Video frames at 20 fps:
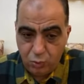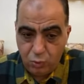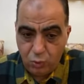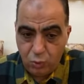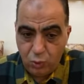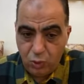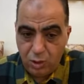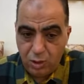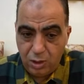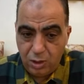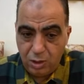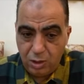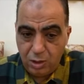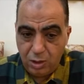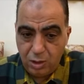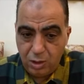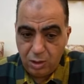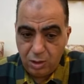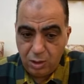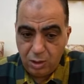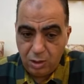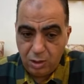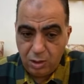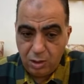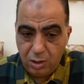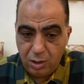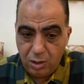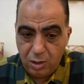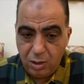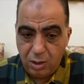
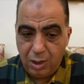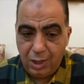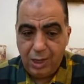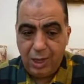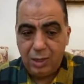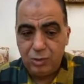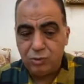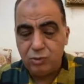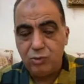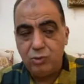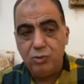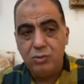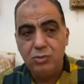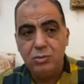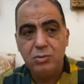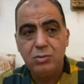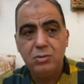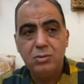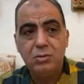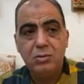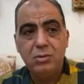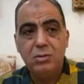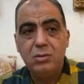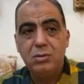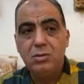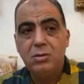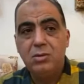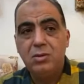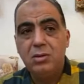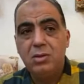وعقده
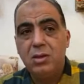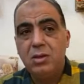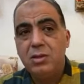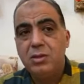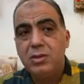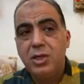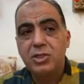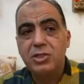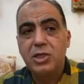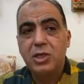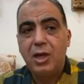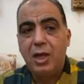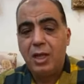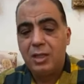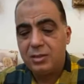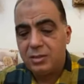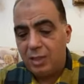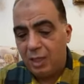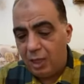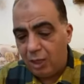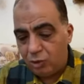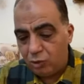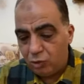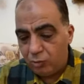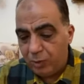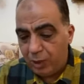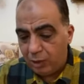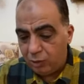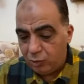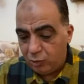نشر حتى
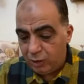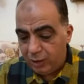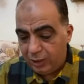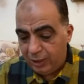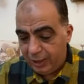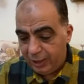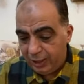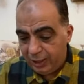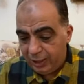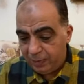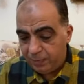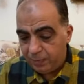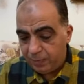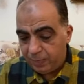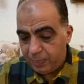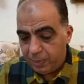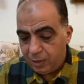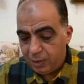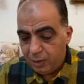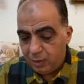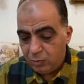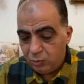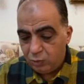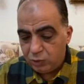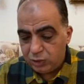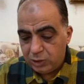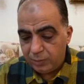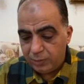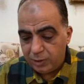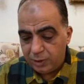عقده وبعته للاعلام
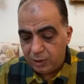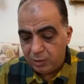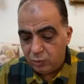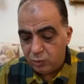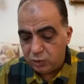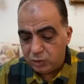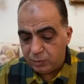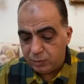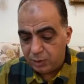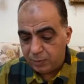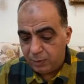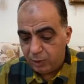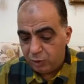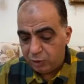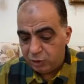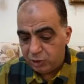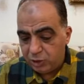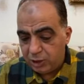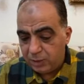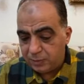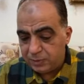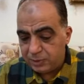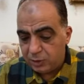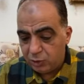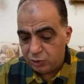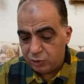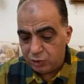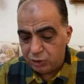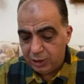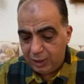مستمر الموسم 24
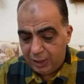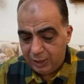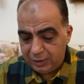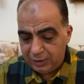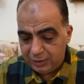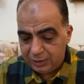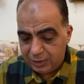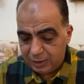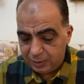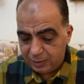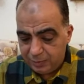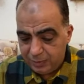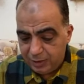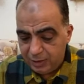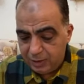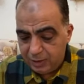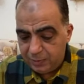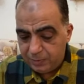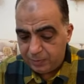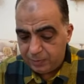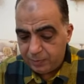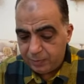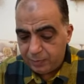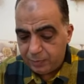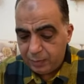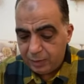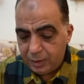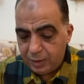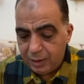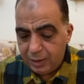25 عاد تكميلي
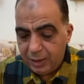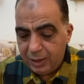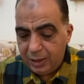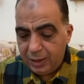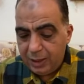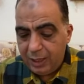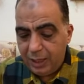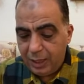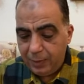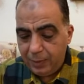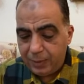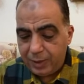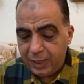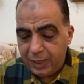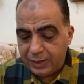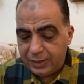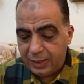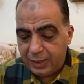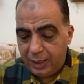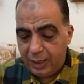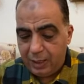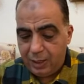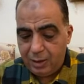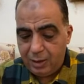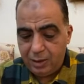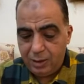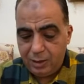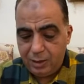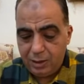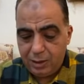اللاعب
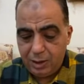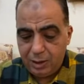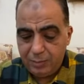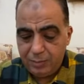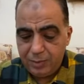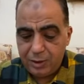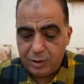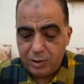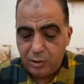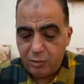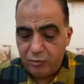خدع امير